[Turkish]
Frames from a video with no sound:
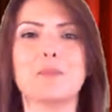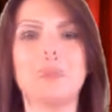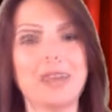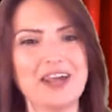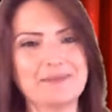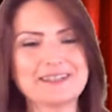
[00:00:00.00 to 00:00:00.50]

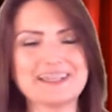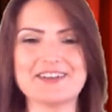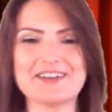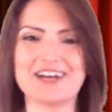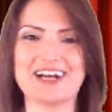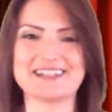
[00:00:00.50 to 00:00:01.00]
Merhaba
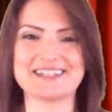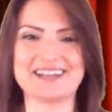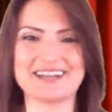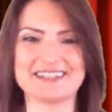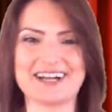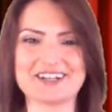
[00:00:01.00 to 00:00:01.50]
sevgili
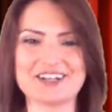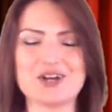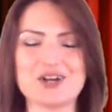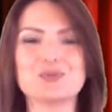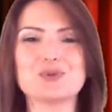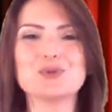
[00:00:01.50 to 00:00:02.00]
aslanlar.
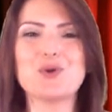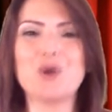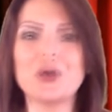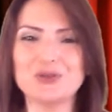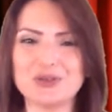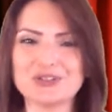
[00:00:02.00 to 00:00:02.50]
Bugün
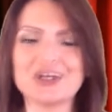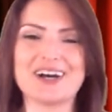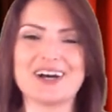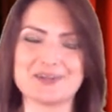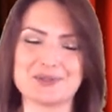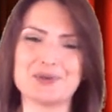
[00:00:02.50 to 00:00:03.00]
14
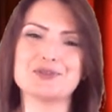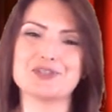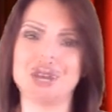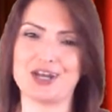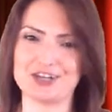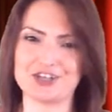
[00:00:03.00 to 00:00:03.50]
Ağustos
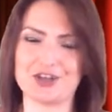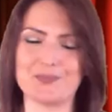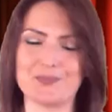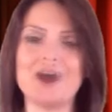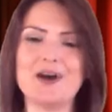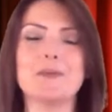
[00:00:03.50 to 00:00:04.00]

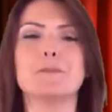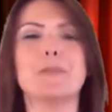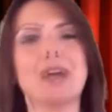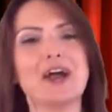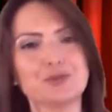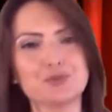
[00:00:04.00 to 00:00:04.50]
çarşamba,
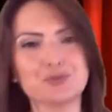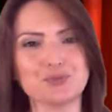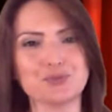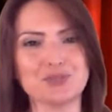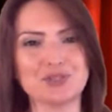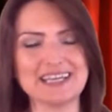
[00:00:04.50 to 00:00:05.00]
Merkür
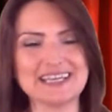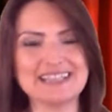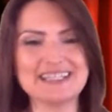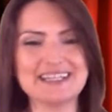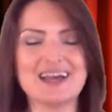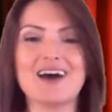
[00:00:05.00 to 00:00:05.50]
günündeyiz.
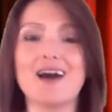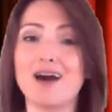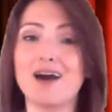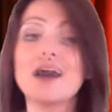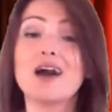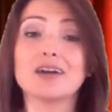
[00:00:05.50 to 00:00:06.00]

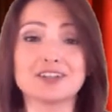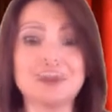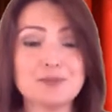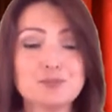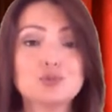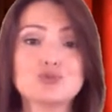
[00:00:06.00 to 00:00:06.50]
Ay
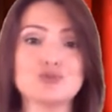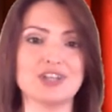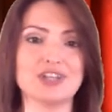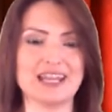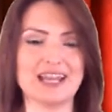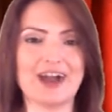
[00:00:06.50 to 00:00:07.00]
Akrep Burcu'nda
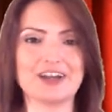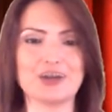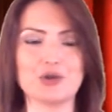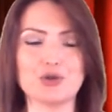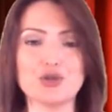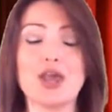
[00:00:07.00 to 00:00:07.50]

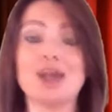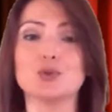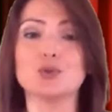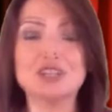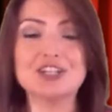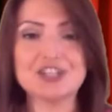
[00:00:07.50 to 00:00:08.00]
ilerliyor.
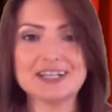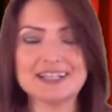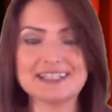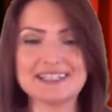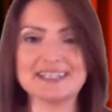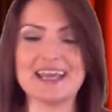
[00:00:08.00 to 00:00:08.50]
Gün
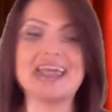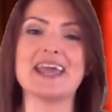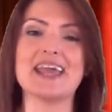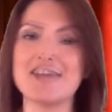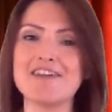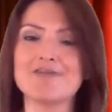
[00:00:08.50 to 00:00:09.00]
içerisinde
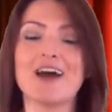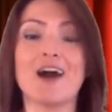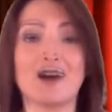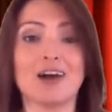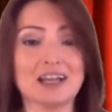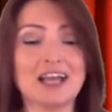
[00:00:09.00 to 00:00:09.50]
ev ve
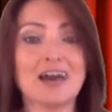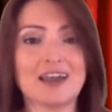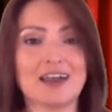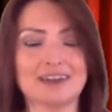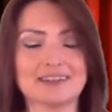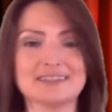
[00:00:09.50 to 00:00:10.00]
aile
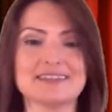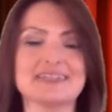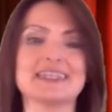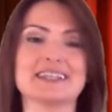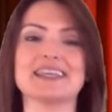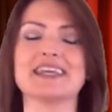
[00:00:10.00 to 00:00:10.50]

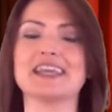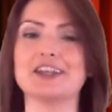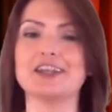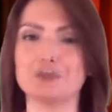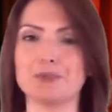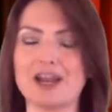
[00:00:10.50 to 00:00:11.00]
hayatınızdaki
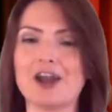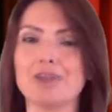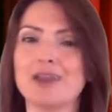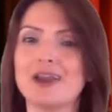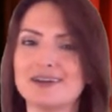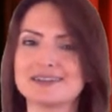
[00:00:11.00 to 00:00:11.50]
gelişmeler
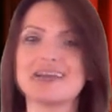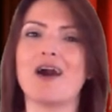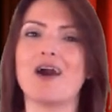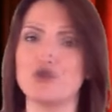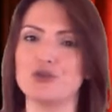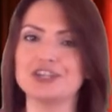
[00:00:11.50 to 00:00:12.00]
biraz
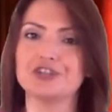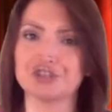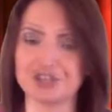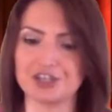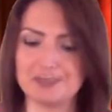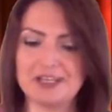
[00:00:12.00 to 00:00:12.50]
daha öne
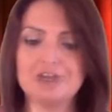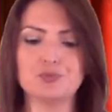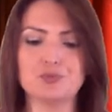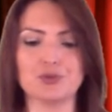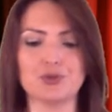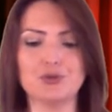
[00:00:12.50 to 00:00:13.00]
çıkabilir
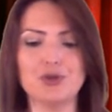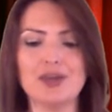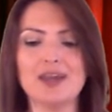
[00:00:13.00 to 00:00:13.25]
bugün.